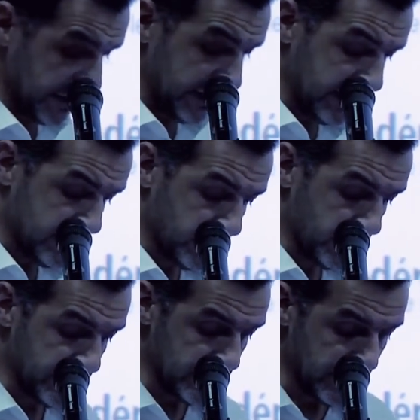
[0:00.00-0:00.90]
général, direction du
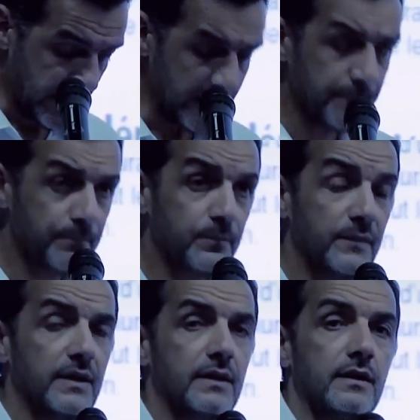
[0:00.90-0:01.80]
Conseil général,
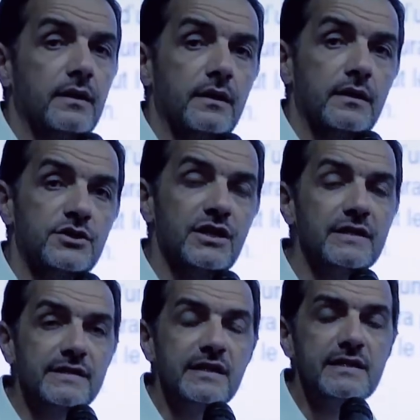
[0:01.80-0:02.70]
j'ai
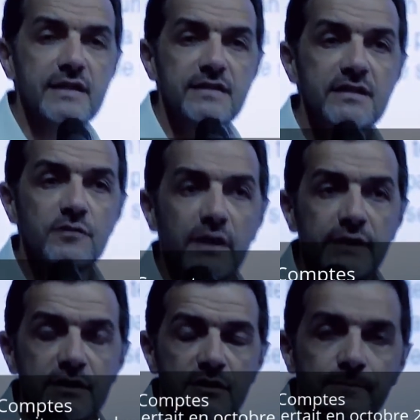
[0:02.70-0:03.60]
lancé les assises de la
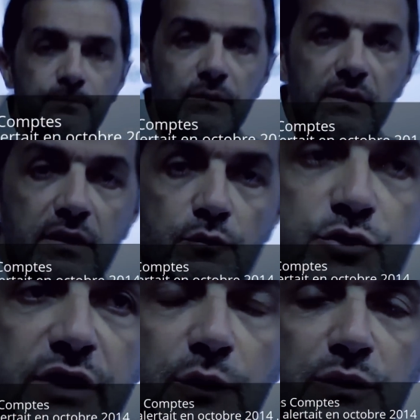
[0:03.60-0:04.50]
neige, où
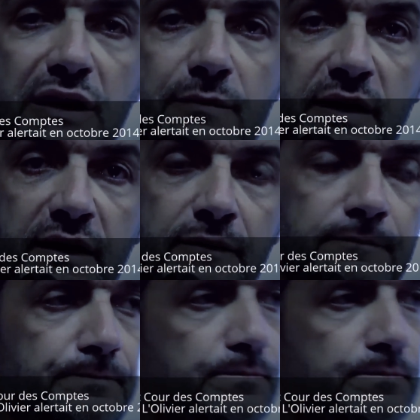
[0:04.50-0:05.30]
j'ai réuni les maires